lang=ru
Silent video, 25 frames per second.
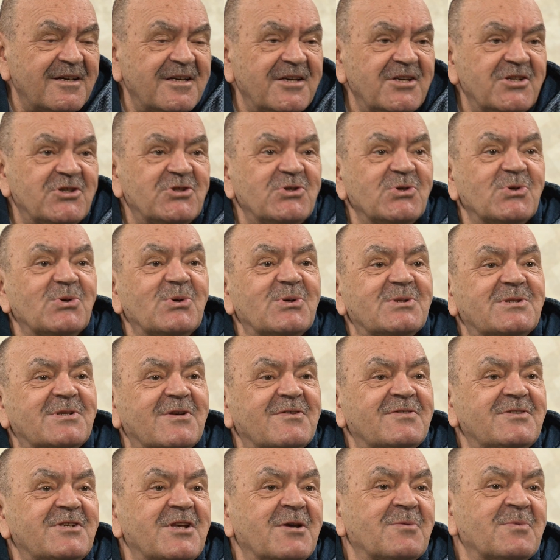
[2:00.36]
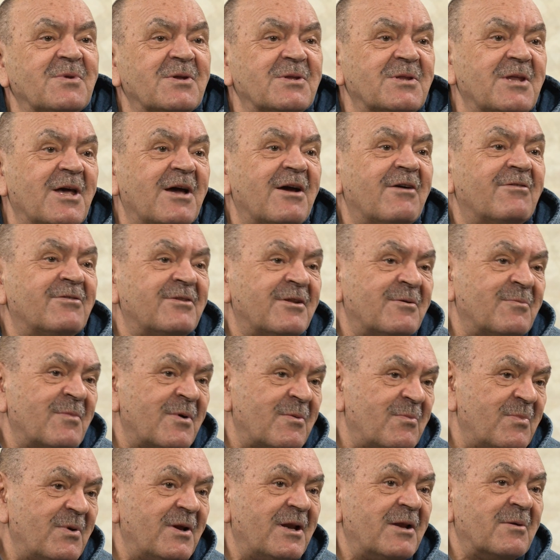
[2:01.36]
Еще совсем недавно
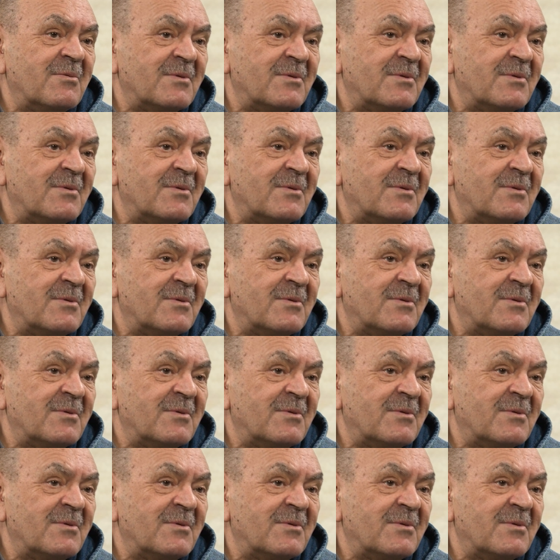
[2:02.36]
мы были